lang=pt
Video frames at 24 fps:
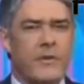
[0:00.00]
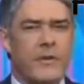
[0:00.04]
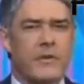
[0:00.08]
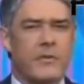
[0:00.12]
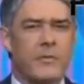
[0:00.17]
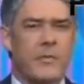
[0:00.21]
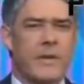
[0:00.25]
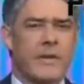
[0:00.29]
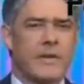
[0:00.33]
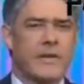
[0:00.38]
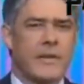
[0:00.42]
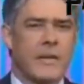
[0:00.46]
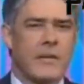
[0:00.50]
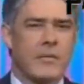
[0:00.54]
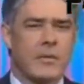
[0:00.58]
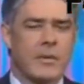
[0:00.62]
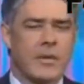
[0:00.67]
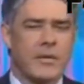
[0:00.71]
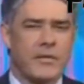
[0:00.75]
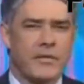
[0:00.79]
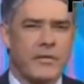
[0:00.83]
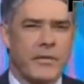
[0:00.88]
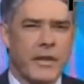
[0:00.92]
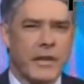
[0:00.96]
prefeito Marcelo
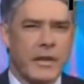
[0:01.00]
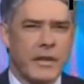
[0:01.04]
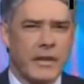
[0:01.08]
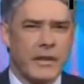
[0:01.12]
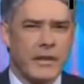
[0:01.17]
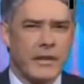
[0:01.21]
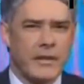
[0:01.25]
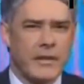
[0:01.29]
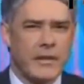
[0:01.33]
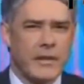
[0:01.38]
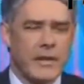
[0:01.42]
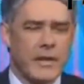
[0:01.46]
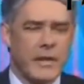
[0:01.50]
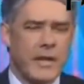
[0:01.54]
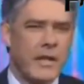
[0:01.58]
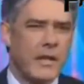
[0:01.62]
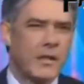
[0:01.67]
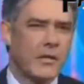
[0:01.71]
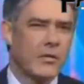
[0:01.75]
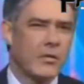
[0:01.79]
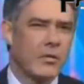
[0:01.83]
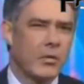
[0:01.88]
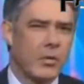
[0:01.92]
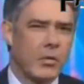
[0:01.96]
Crivella se
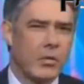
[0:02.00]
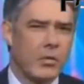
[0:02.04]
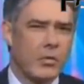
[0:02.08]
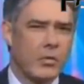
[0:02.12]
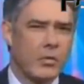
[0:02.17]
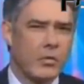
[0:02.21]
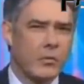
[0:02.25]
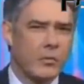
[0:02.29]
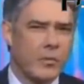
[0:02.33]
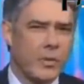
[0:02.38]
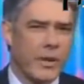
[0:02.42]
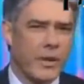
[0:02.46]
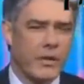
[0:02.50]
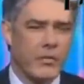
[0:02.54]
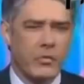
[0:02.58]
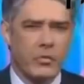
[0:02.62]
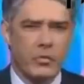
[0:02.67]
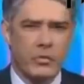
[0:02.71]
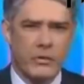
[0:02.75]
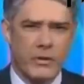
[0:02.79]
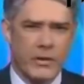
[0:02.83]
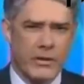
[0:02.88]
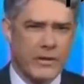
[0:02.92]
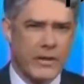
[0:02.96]
irritou com
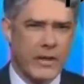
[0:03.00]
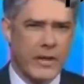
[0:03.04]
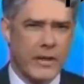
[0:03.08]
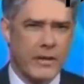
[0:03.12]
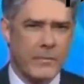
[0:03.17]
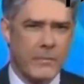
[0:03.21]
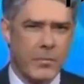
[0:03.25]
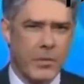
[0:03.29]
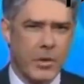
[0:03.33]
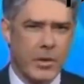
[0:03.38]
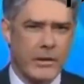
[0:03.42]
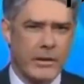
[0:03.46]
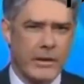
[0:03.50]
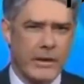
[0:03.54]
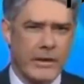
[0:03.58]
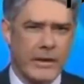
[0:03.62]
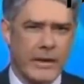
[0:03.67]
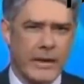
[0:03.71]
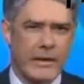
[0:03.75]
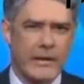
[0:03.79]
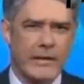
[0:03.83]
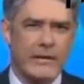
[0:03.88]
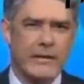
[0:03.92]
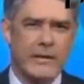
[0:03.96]
perguntas da
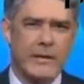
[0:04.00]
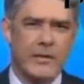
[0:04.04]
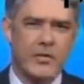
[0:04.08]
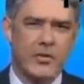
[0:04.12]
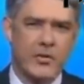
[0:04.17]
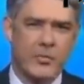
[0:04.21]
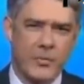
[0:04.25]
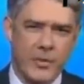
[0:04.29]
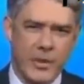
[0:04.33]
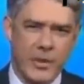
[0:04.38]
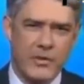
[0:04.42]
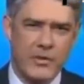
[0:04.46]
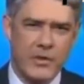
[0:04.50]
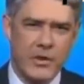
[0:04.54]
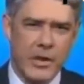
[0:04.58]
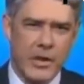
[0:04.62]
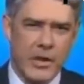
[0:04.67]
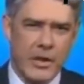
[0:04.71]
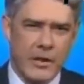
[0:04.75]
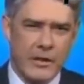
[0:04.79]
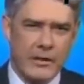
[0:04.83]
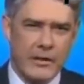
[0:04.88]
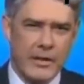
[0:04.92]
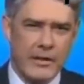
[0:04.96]
repórter Larissa Schmidt
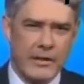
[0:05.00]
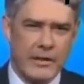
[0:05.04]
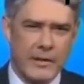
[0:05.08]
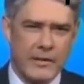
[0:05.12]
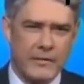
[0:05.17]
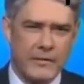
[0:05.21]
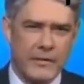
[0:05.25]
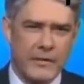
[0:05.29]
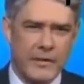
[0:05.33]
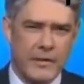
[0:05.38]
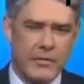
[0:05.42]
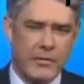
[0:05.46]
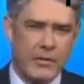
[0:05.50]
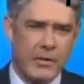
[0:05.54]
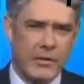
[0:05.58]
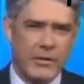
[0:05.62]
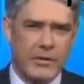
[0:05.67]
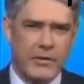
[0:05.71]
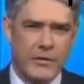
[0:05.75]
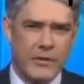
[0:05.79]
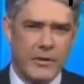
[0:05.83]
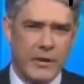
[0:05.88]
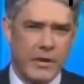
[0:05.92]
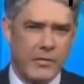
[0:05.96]
na entrevista
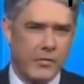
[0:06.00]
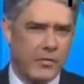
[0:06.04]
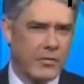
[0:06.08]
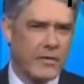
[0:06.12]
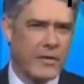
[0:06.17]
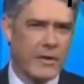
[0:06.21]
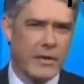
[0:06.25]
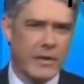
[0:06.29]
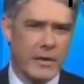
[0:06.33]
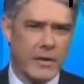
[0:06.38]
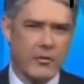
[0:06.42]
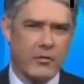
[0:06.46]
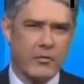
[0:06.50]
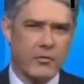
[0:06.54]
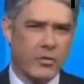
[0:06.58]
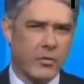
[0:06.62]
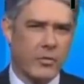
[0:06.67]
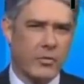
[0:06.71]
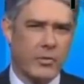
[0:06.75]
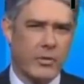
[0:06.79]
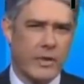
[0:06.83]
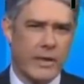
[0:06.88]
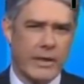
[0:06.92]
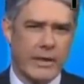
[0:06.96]
coletiva que concedeu
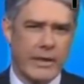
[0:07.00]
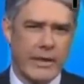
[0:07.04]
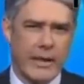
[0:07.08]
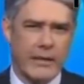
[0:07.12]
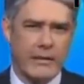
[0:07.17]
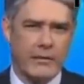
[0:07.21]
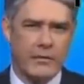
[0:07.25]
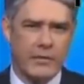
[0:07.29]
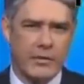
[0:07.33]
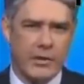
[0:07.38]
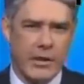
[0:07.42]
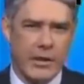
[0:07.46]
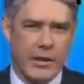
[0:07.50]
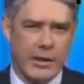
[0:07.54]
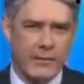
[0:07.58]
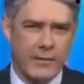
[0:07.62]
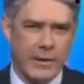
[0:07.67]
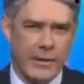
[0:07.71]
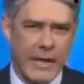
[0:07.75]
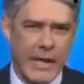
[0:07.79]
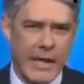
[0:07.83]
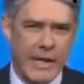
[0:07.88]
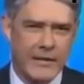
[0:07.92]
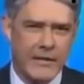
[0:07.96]
sobre o decreto de
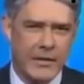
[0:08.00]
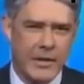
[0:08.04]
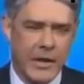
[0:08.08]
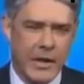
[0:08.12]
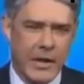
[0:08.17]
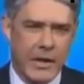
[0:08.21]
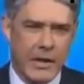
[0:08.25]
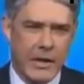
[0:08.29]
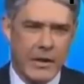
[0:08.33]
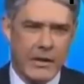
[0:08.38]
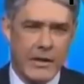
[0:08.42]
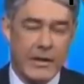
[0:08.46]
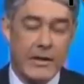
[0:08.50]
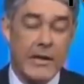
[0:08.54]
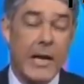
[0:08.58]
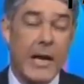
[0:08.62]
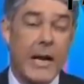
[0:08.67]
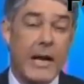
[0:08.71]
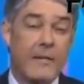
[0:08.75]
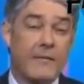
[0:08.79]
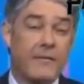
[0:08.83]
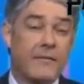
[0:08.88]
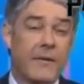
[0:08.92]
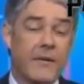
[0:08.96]
calamidade e
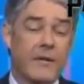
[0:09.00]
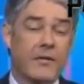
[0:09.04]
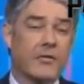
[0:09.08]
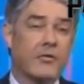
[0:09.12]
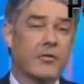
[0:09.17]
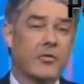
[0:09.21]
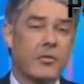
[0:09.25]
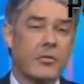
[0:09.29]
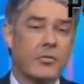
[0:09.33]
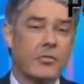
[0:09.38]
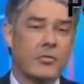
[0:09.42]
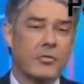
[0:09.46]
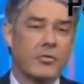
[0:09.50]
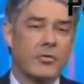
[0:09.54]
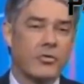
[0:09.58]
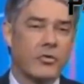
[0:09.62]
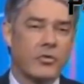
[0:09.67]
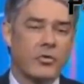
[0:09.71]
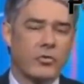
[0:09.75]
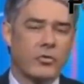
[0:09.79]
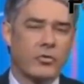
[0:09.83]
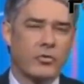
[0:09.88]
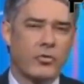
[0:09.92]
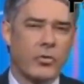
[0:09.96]
a afastou dos
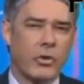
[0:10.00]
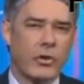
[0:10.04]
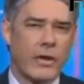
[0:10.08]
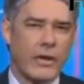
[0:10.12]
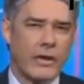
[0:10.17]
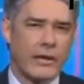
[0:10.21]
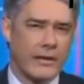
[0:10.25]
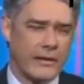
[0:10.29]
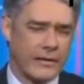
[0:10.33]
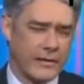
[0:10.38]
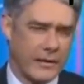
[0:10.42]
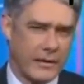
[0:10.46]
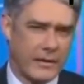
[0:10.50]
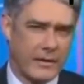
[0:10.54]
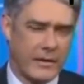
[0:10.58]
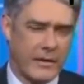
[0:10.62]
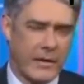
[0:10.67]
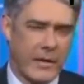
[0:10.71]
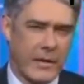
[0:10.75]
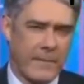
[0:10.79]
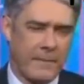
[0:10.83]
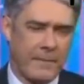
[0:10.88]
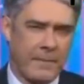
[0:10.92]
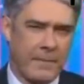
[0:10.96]
outros
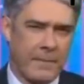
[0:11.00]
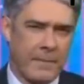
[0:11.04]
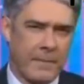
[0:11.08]
jornalistas.